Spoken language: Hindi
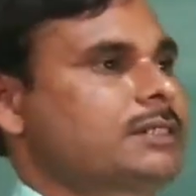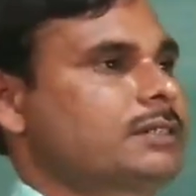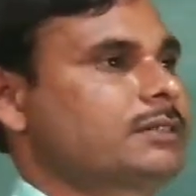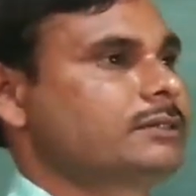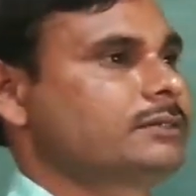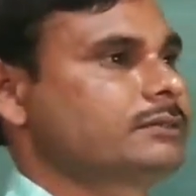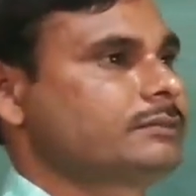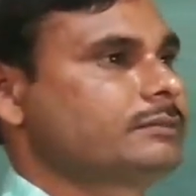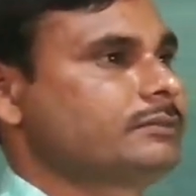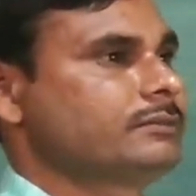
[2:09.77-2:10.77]

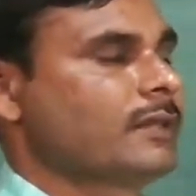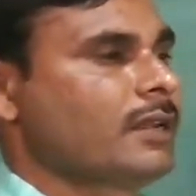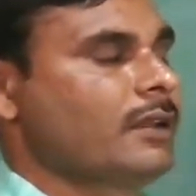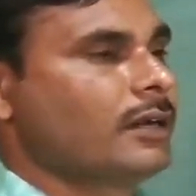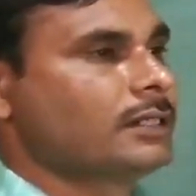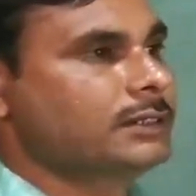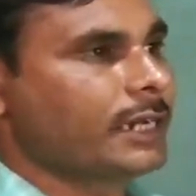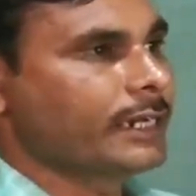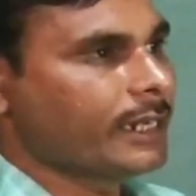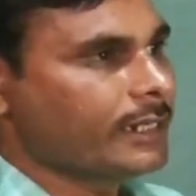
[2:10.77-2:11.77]
था
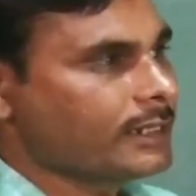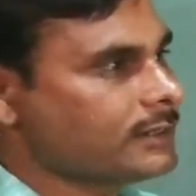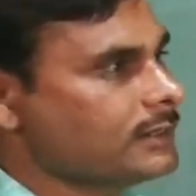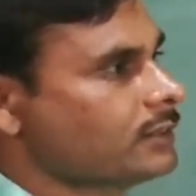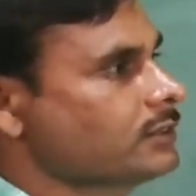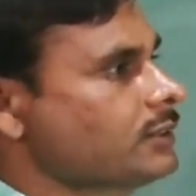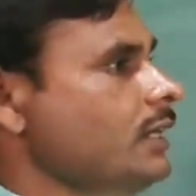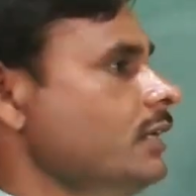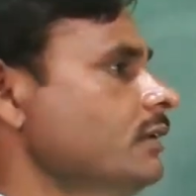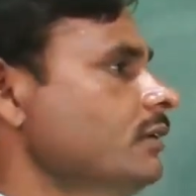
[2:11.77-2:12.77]
जैकेरियस
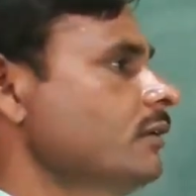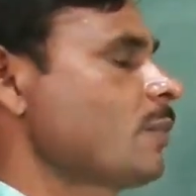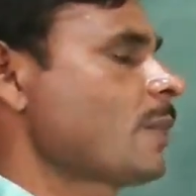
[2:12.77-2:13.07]
जॉनसन ने